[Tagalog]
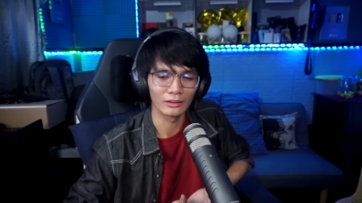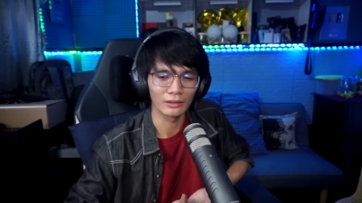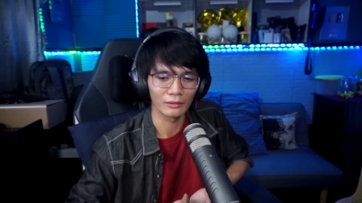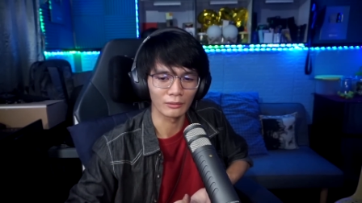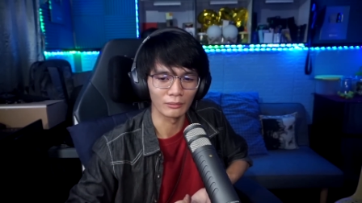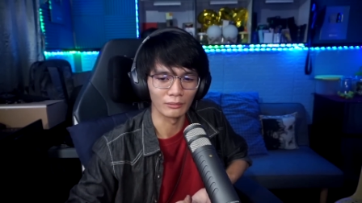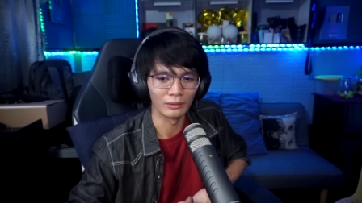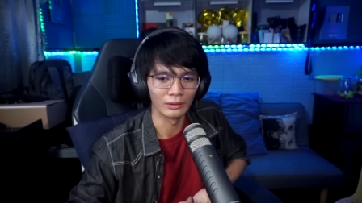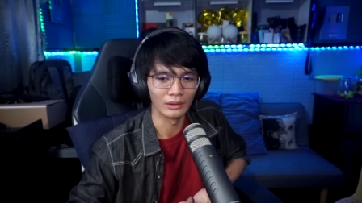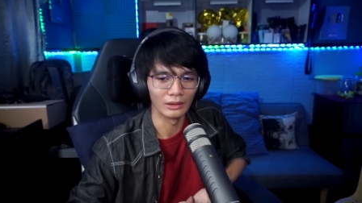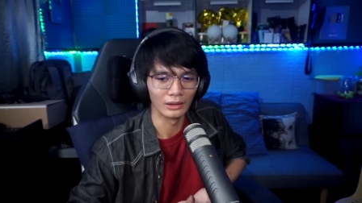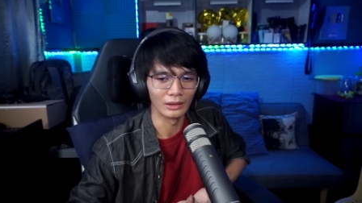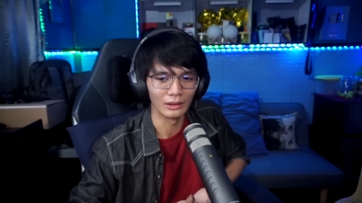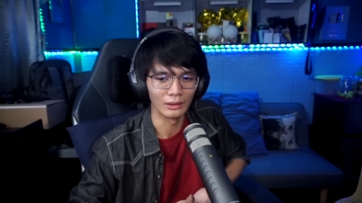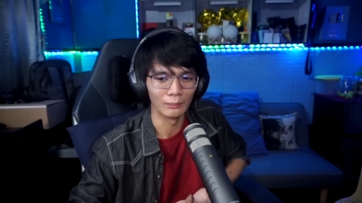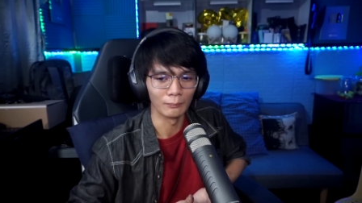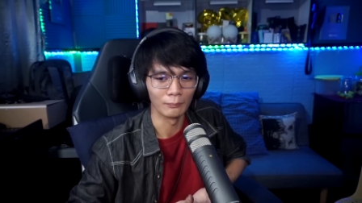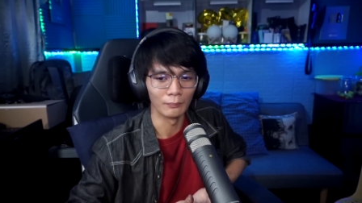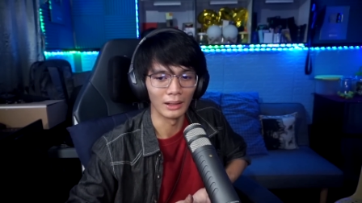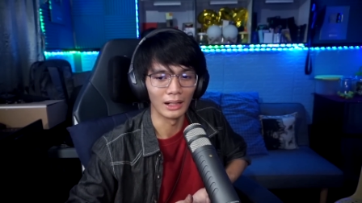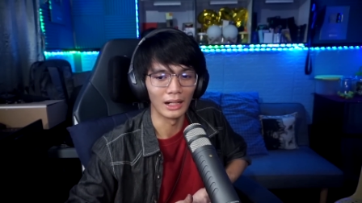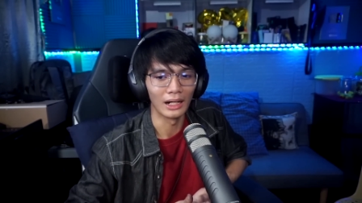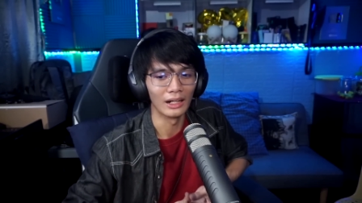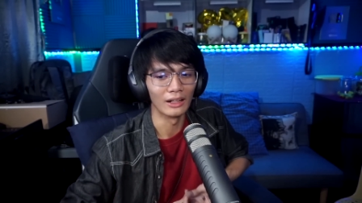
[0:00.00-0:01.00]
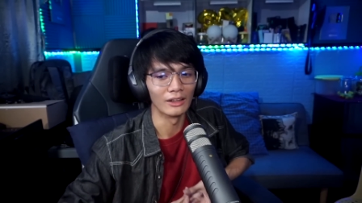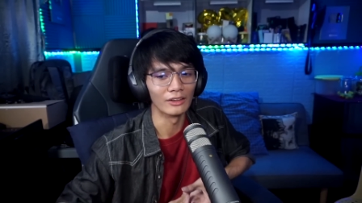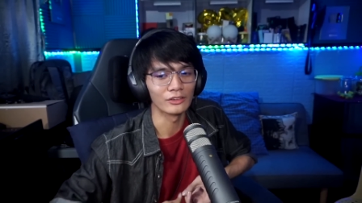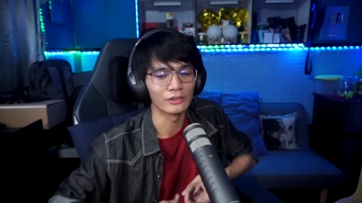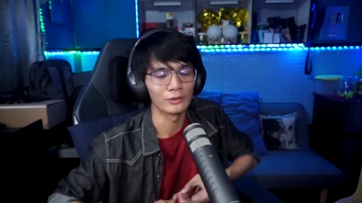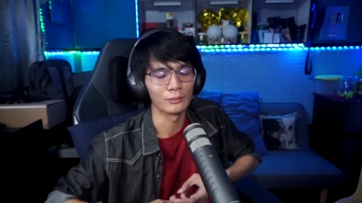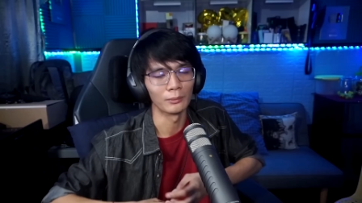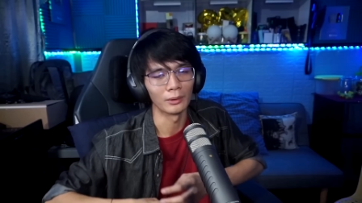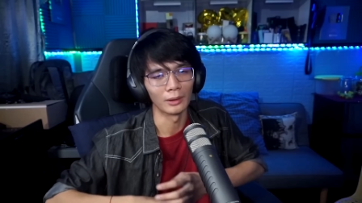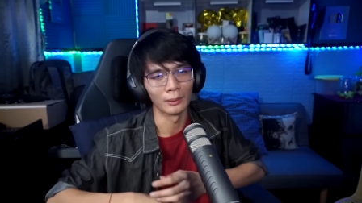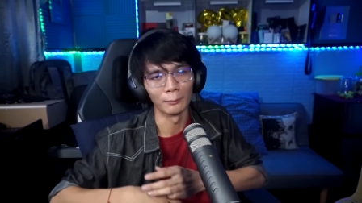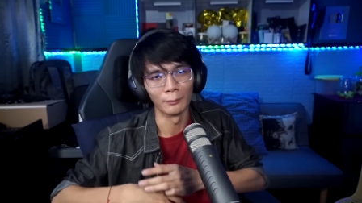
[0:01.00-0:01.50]
kundi maayos
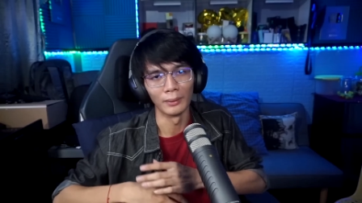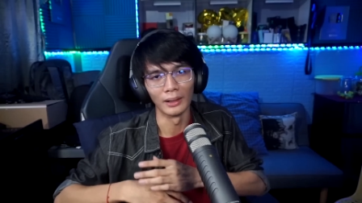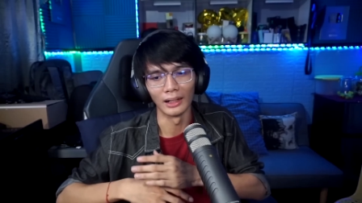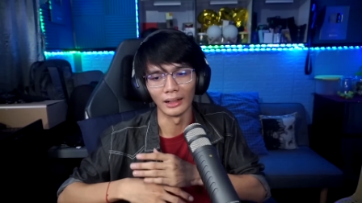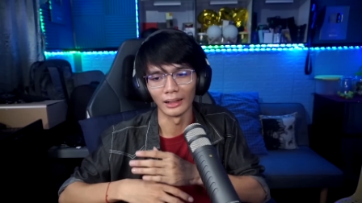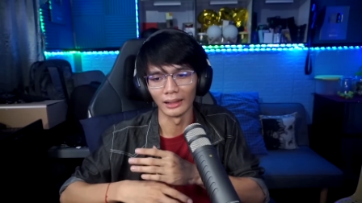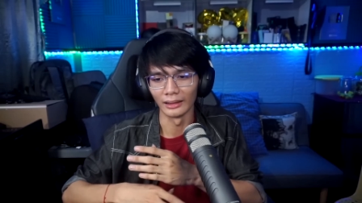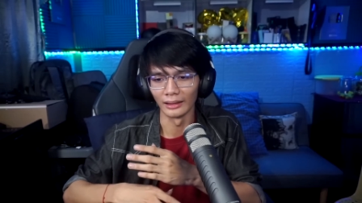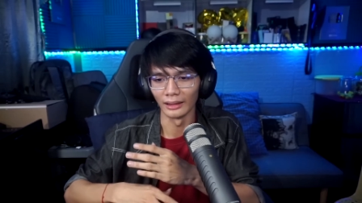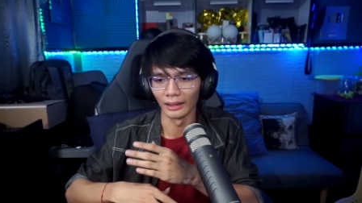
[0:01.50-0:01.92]
yung mga bagay